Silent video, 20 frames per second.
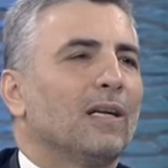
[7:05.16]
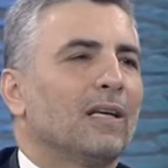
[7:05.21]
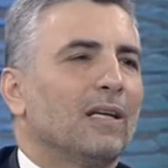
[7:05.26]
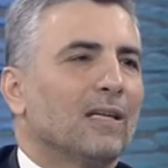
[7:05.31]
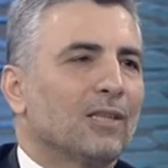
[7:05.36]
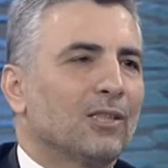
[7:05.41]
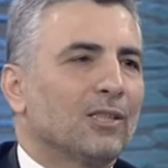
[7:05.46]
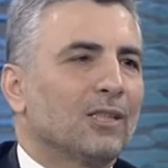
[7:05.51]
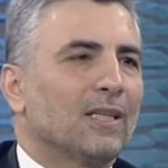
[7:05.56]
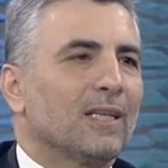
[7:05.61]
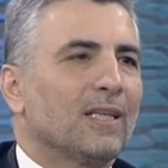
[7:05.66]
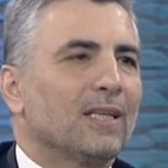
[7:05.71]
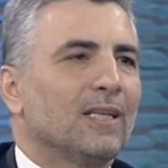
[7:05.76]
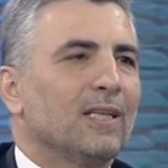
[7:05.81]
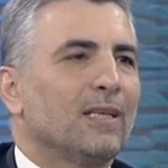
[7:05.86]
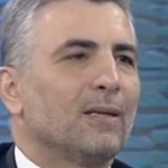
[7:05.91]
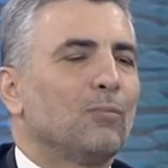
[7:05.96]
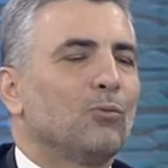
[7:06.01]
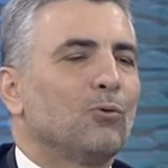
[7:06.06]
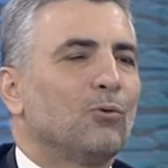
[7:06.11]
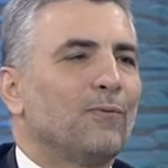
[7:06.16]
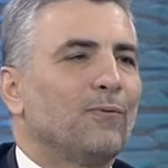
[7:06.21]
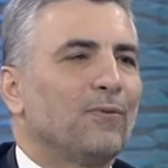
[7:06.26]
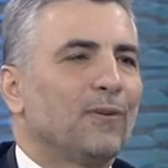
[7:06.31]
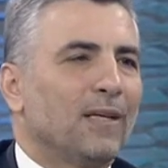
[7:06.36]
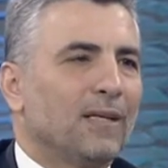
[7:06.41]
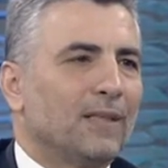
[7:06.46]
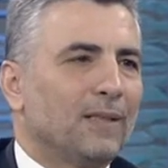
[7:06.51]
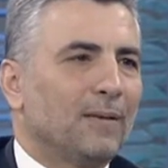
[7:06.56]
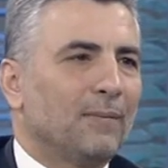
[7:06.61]
araçlarıyla bunu
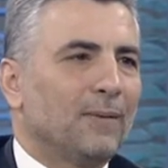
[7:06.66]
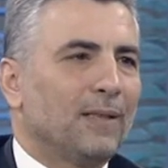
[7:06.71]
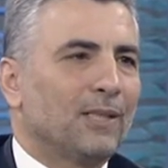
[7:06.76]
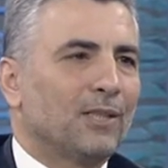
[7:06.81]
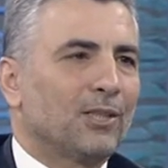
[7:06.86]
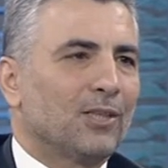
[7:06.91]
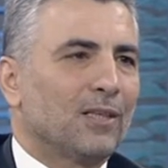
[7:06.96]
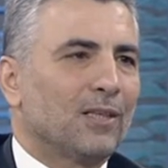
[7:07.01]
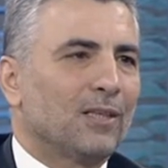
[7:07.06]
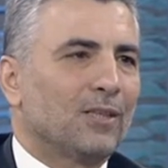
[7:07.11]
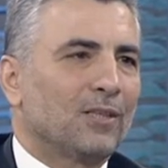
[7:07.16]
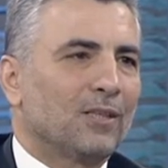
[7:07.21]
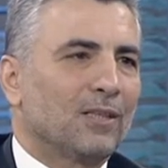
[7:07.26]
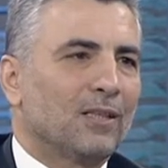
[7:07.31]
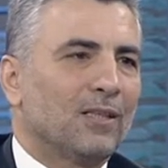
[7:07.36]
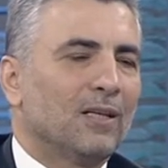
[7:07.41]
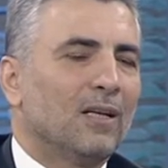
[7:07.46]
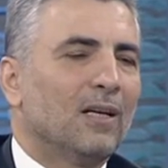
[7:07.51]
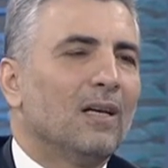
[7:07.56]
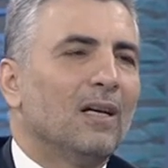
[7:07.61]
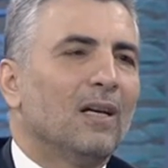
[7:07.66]
frenlemeye çalıştı.